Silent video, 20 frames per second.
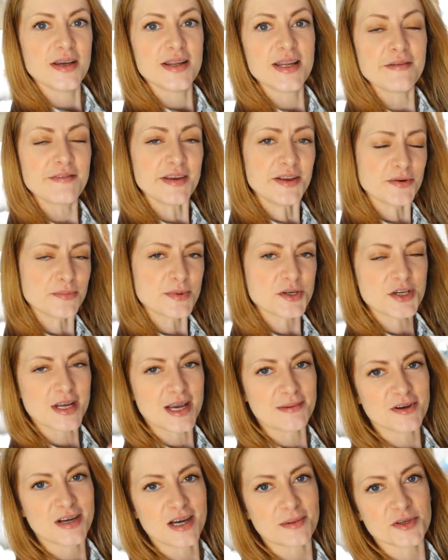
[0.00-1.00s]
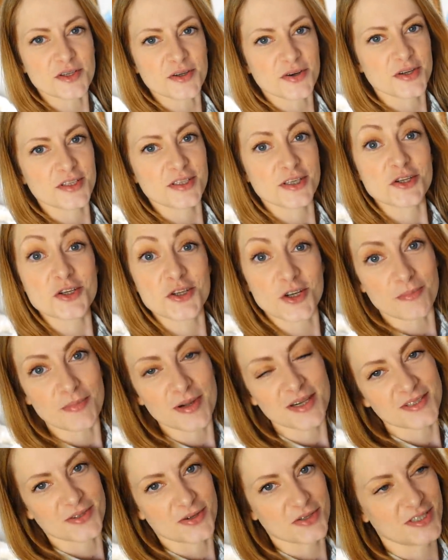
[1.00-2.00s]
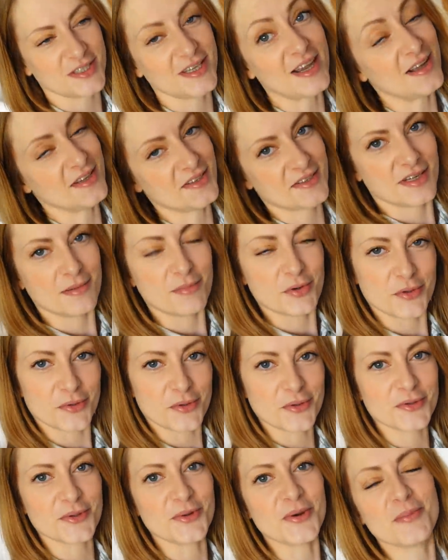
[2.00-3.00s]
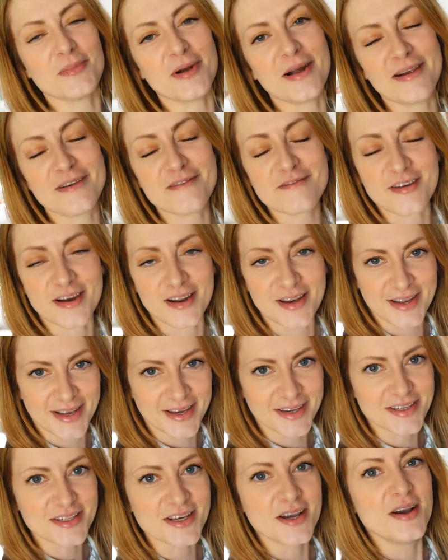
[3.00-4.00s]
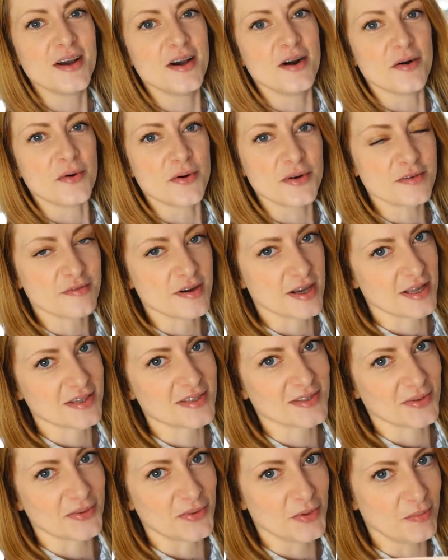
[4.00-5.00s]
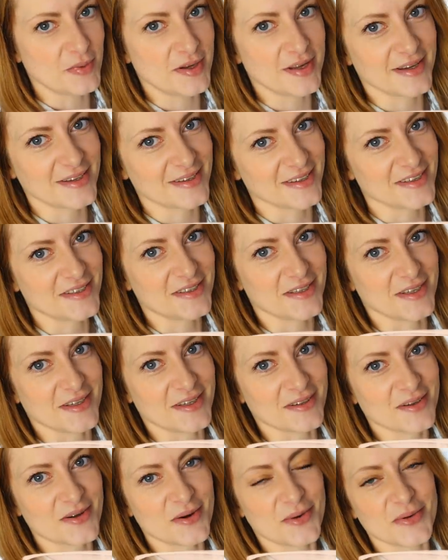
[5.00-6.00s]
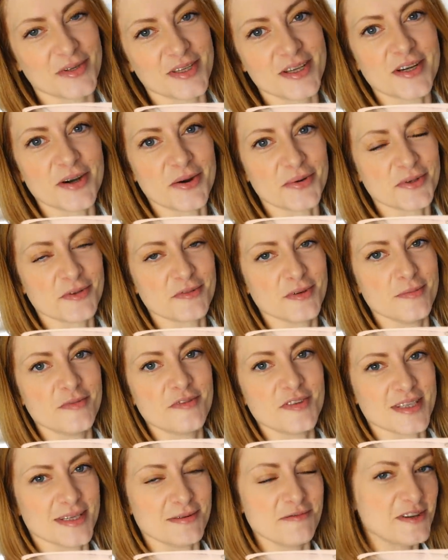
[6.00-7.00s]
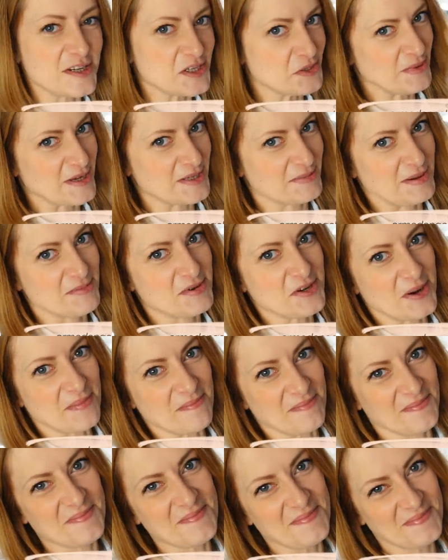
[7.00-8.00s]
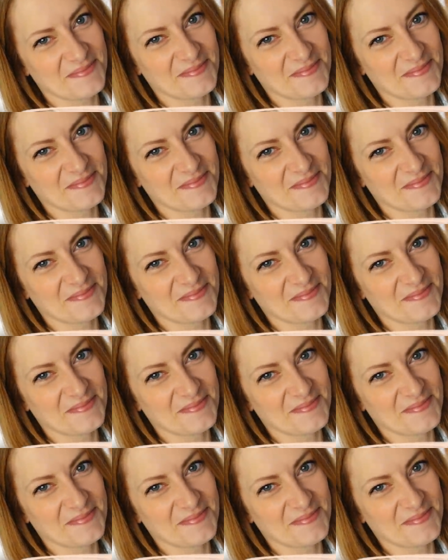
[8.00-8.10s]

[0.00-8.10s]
In der Videobeschreibung habe ich euch den Shop als auch die einzelnen Produkte nochmal verlinkt und vergesst unbedingt nicht den Code ICARUS15. Viel Spaß beim Shoppen!